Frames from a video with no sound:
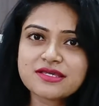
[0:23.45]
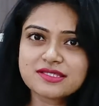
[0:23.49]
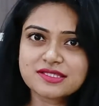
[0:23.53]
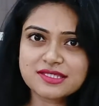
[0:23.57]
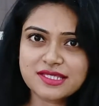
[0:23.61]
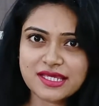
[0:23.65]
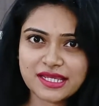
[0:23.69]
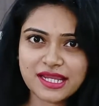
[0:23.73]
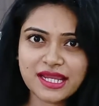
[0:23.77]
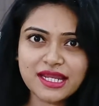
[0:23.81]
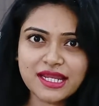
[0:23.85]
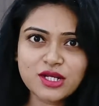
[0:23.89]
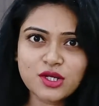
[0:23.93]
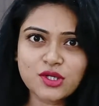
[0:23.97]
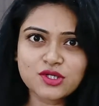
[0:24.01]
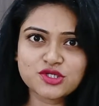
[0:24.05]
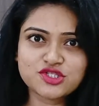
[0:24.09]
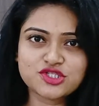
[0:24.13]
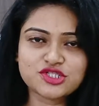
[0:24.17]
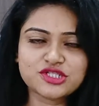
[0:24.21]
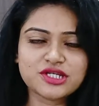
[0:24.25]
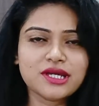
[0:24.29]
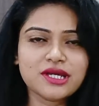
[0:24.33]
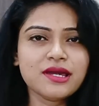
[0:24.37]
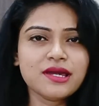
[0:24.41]
সেকেন্ড
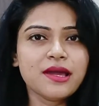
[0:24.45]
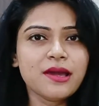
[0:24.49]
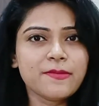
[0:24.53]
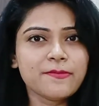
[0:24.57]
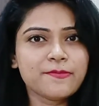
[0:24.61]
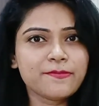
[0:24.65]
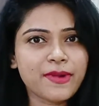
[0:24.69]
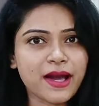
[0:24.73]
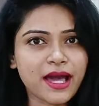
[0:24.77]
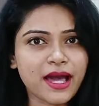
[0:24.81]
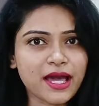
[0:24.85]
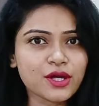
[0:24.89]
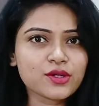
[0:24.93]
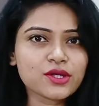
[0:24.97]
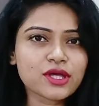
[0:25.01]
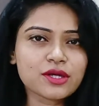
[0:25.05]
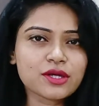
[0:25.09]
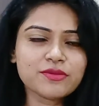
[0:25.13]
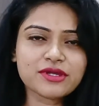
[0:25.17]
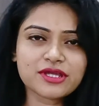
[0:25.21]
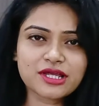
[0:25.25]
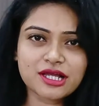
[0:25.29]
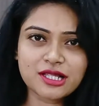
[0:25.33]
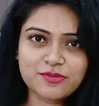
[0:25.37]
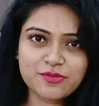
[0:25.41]
হচ্ছে
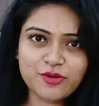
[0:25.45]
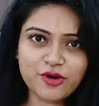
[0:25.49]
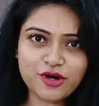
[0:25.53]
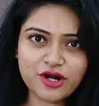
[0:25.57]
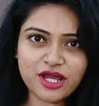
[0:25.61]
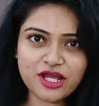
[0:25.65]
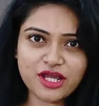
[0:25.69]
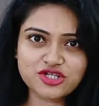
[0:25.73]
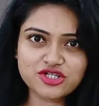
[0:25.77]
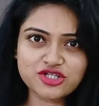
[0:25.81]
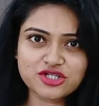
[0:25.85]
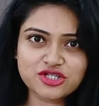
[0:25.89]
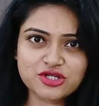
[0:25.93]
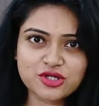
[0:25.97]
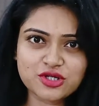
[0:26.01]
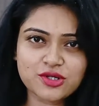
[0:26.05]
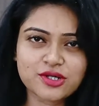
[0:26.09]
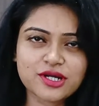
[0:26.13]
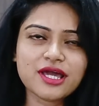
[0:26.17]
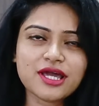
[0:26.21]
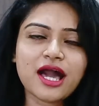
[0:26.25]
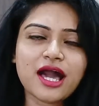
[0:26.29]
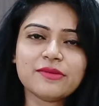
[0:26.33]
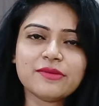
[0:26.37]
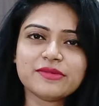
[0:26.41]
বায়োকেমিক্যাল প্রোডাকশন
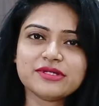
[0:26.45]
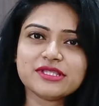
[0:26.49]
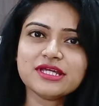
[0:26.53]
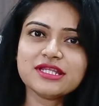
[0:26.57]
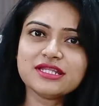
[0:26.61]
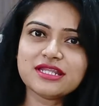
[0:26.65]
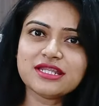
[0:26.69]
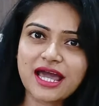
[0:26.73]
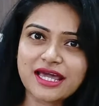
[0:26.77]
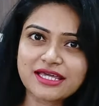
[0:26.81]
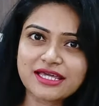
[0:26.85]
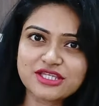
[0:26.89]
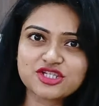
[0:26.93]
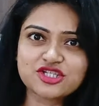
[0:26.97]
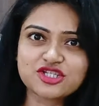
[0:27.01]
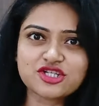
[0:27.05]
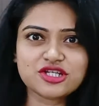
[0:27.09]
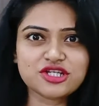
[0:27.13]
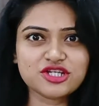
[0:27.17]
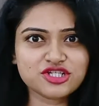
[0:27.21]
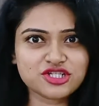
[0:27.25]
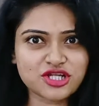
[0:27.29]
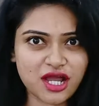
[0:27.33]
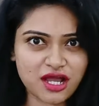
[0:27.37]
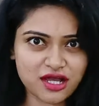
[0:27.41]
করে আমাদের
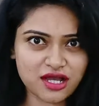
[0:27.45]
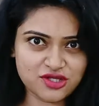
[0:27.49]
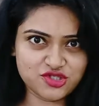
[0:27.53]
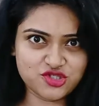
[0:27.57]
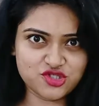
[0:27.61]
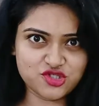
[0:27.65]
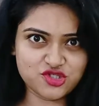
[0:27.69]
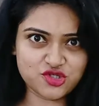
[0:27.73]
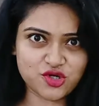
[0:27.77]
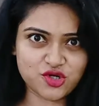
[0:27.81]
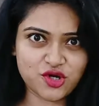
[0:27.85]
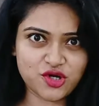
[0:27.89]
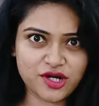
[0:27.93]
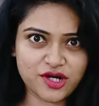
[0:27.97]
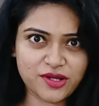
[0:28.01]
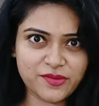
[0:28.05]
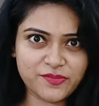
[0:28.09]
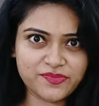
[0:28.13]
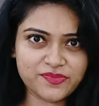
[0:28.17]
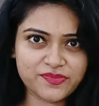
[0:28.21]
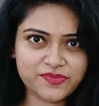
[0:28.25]
ডাইজেশনে সাহায্য করা